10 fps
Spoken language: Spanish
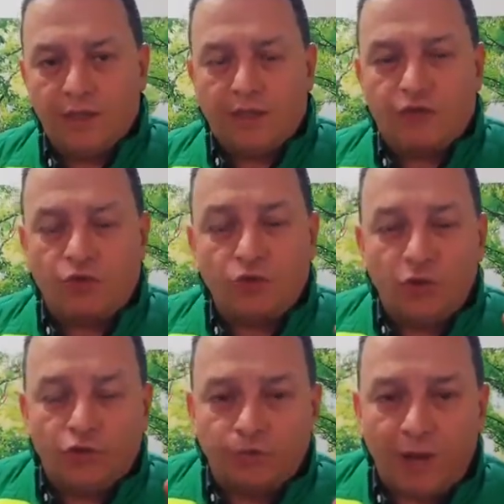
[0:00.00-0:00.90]
que son
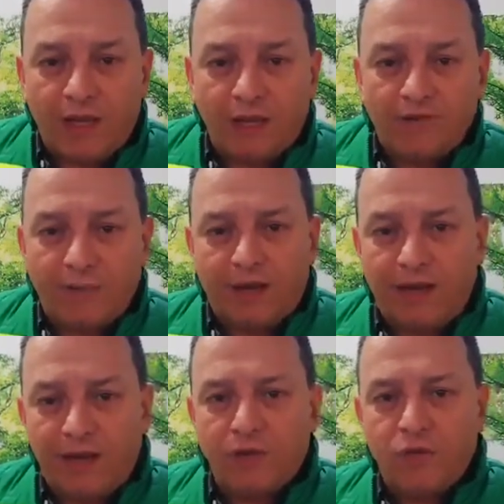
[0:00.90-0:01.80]
dos planes de
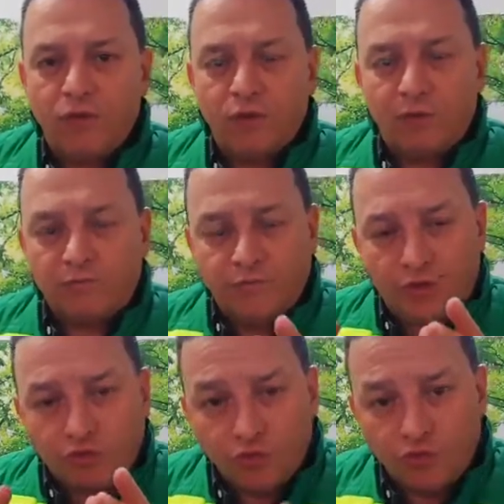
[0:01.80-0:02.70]
manejo
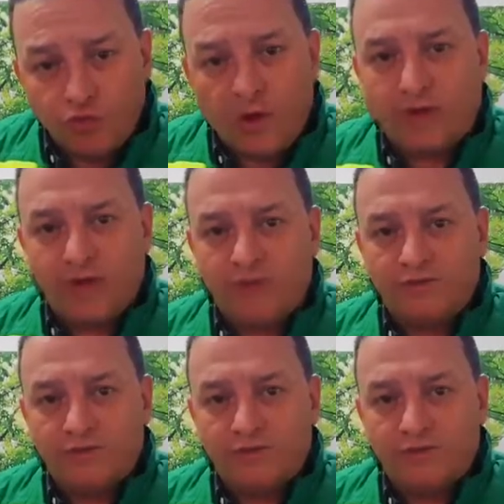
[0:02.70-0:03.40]
de sus cuencas,